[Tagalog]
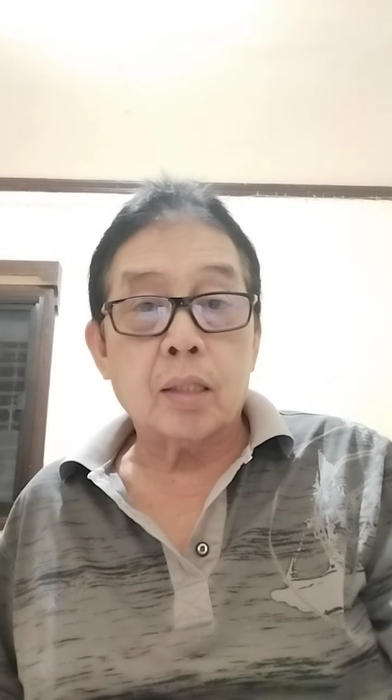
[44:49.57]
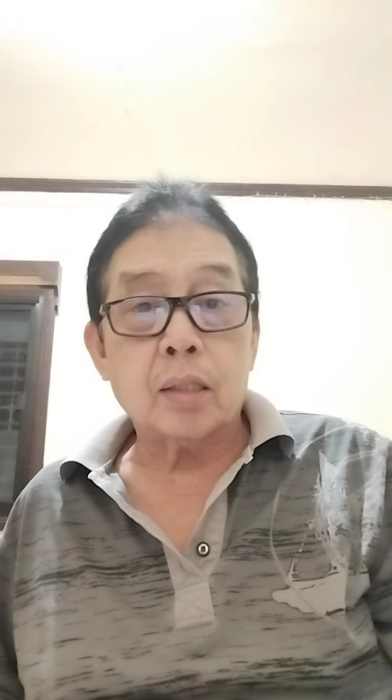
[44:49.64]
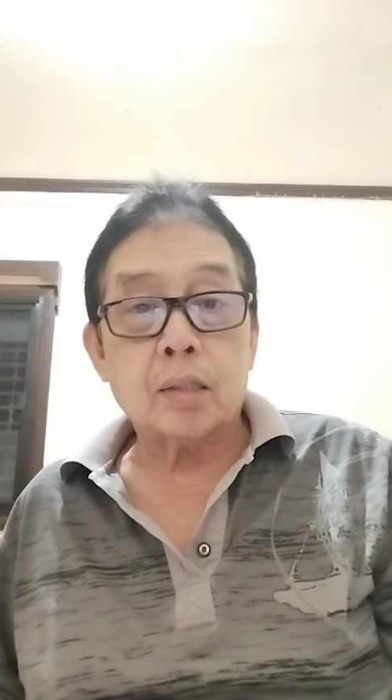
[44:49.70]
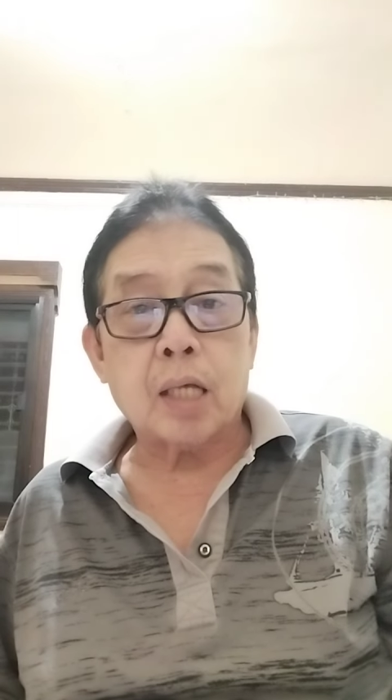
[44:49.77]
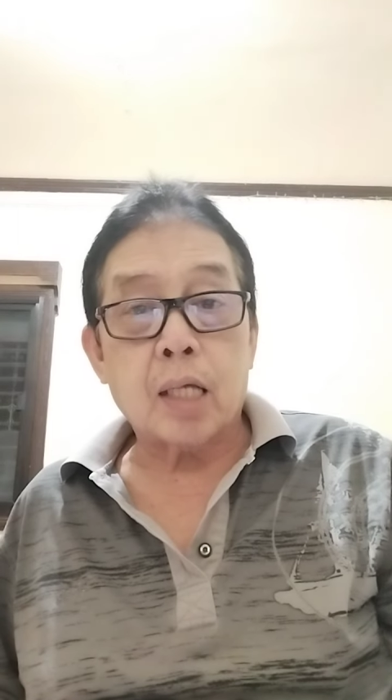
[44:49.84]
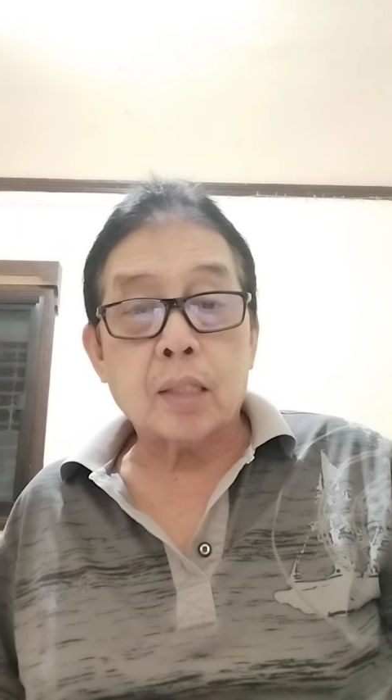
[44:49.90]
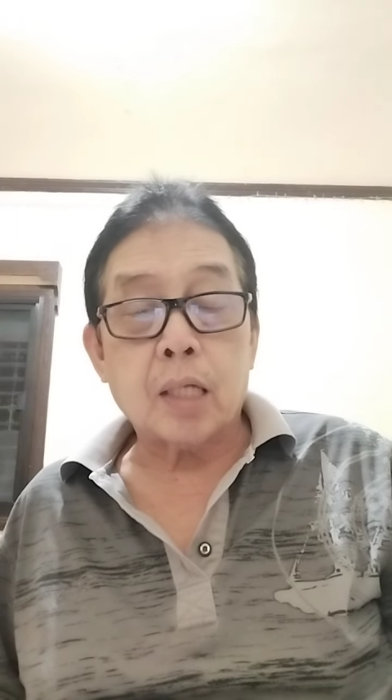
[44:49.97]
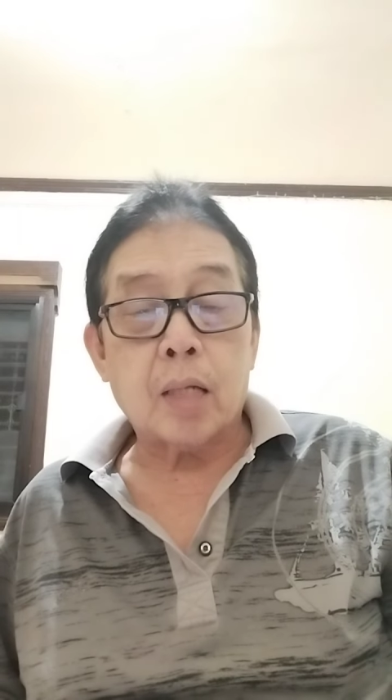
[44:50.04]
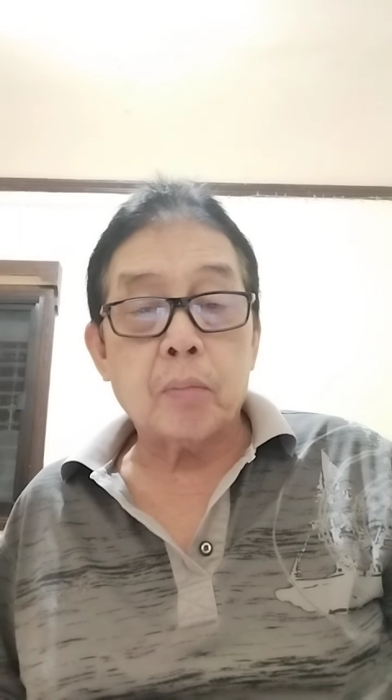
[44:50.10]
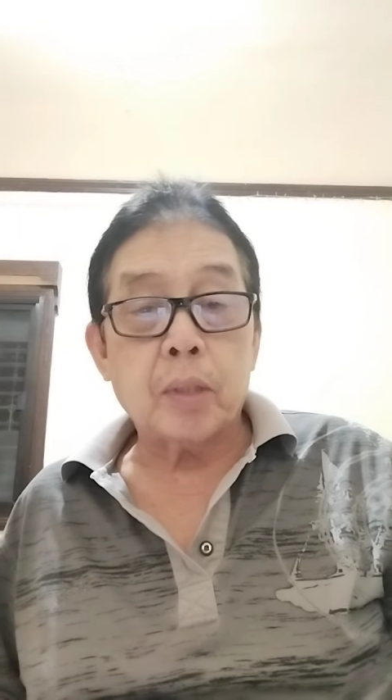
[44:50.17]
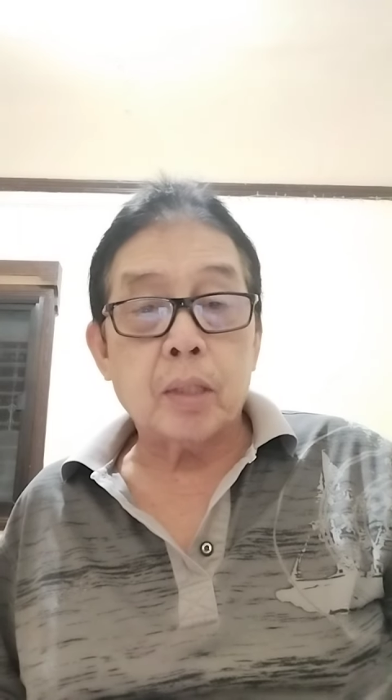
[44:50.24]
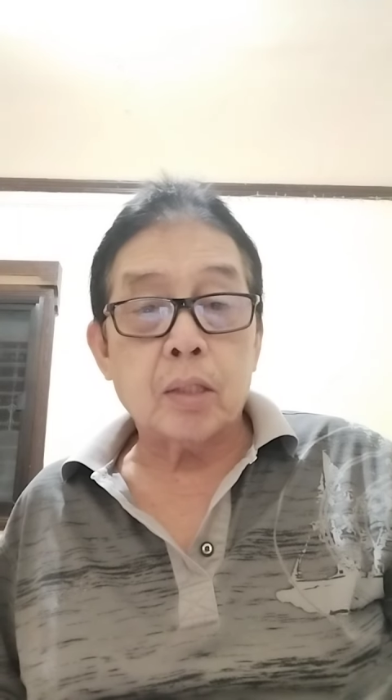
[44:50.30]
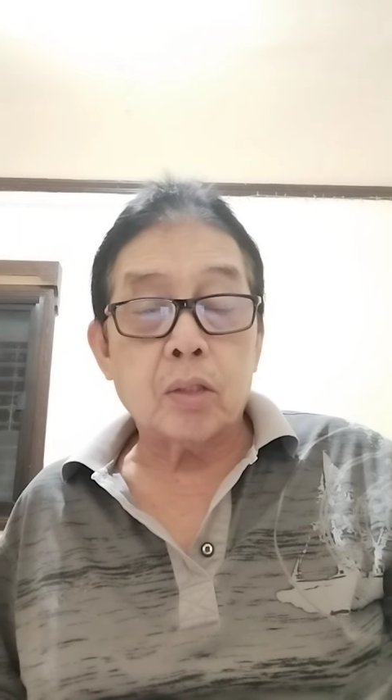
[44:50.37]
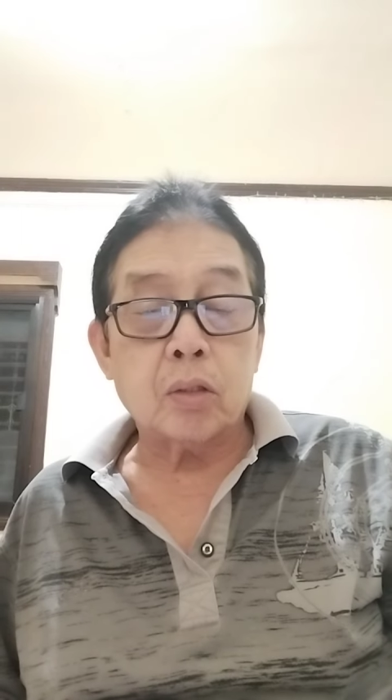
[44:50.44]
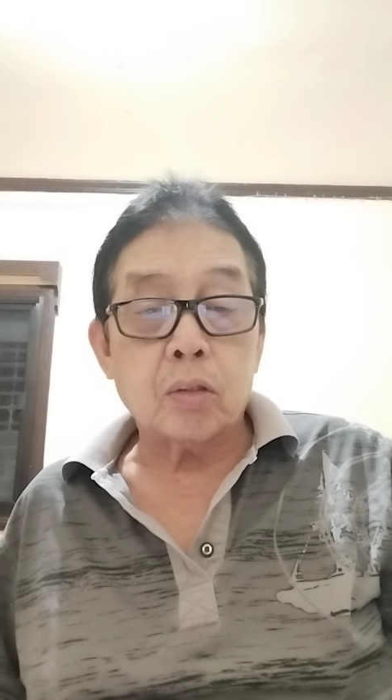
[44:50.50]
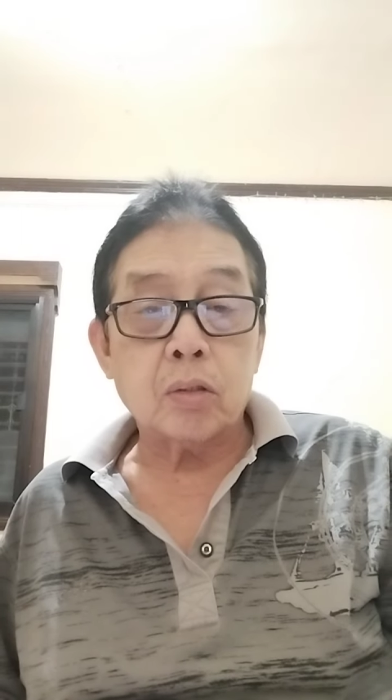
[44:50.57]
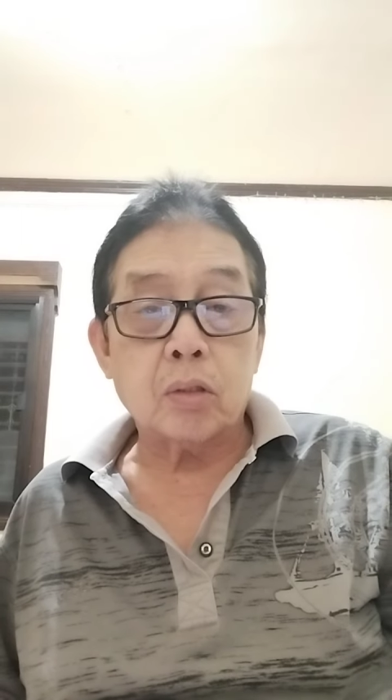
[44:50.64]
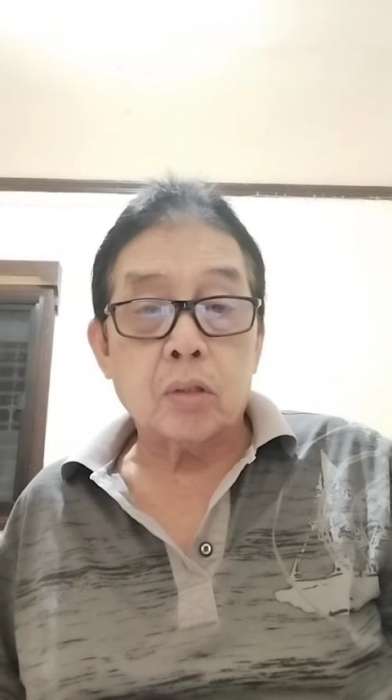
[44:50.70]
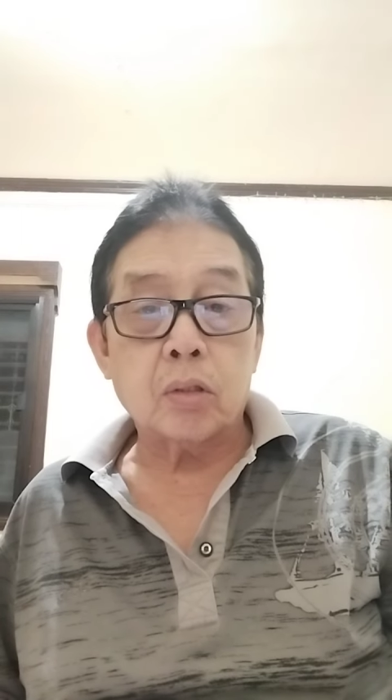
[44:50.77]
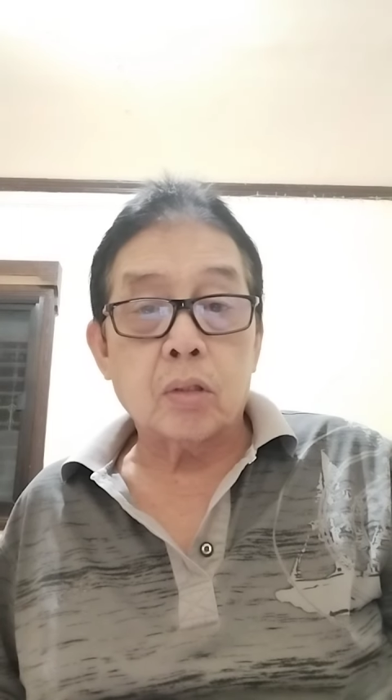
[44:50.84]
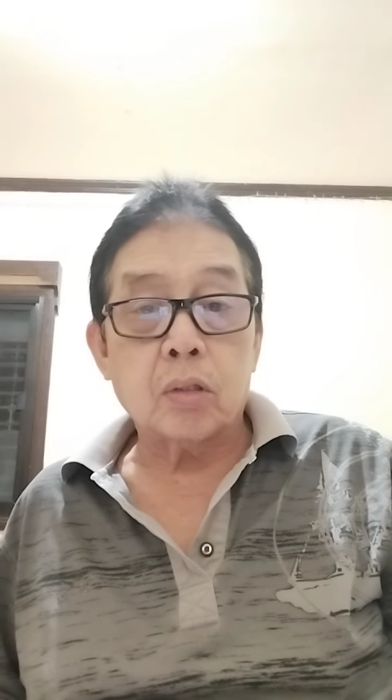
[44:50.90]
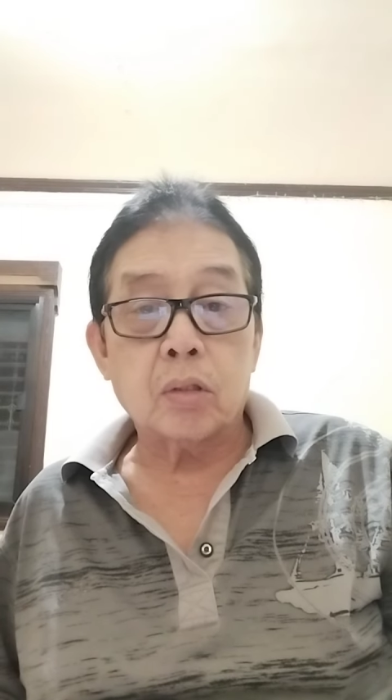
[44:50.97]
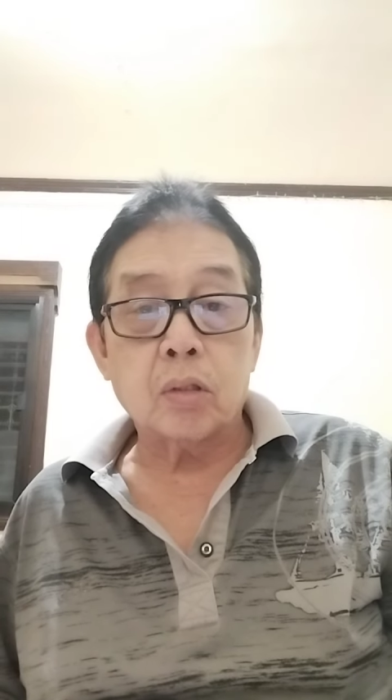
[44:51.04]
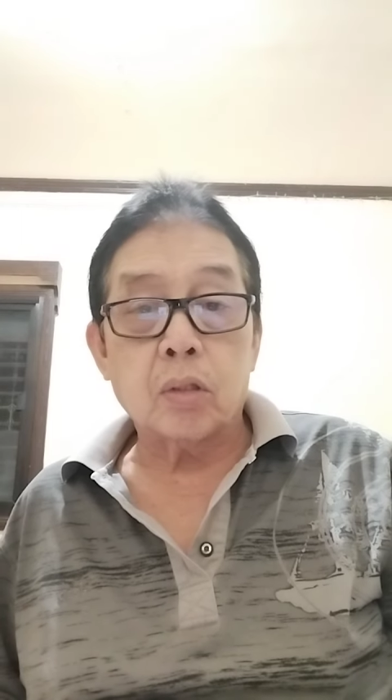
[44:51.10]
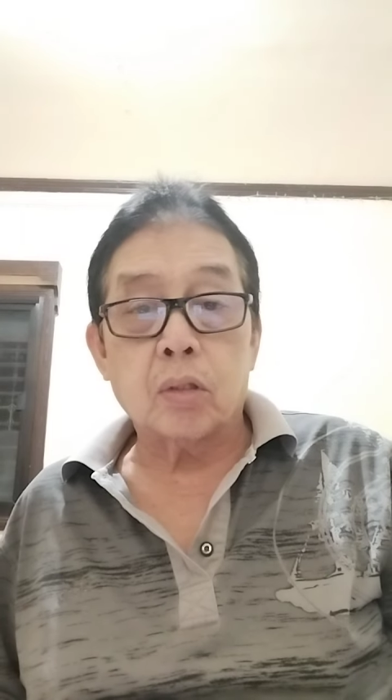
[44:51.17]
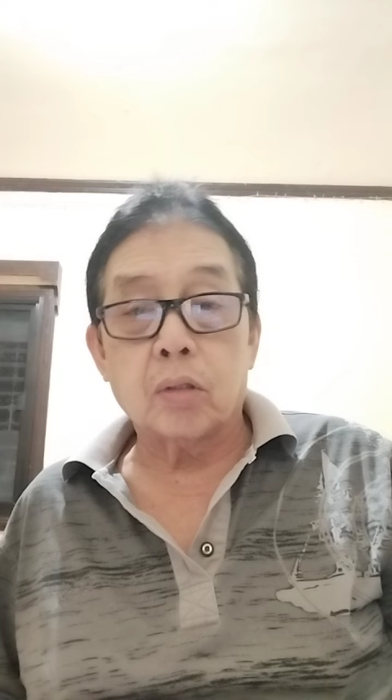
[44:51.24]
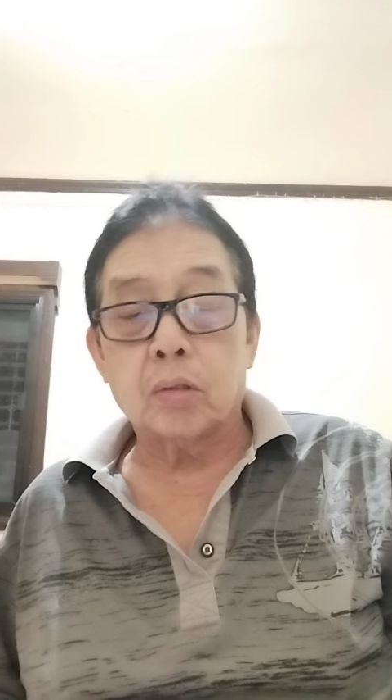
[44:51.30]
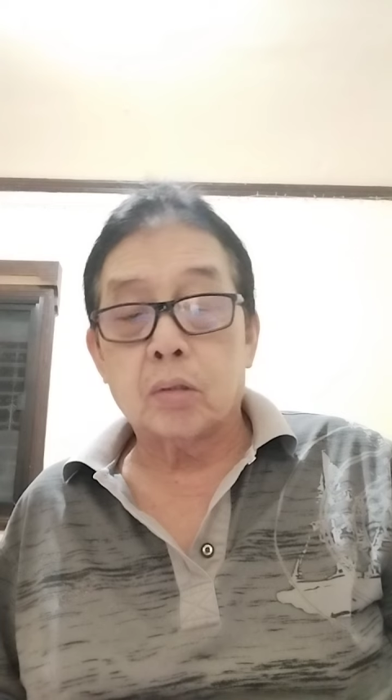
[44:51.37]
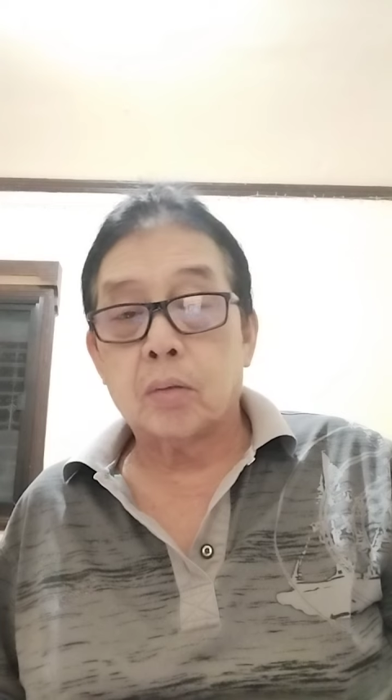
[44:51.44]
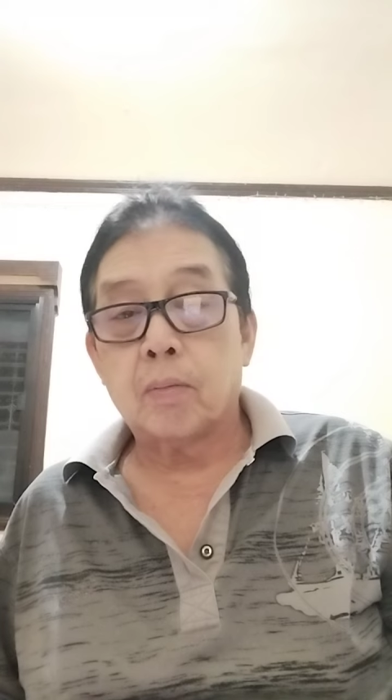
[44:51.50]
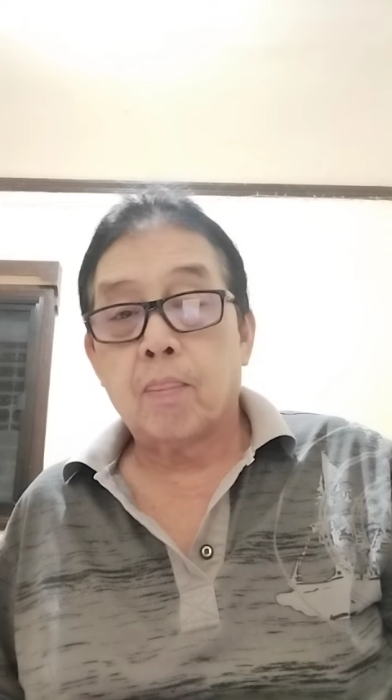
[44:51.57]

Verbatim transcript: sasabi ni Jok, no, o, oh, no.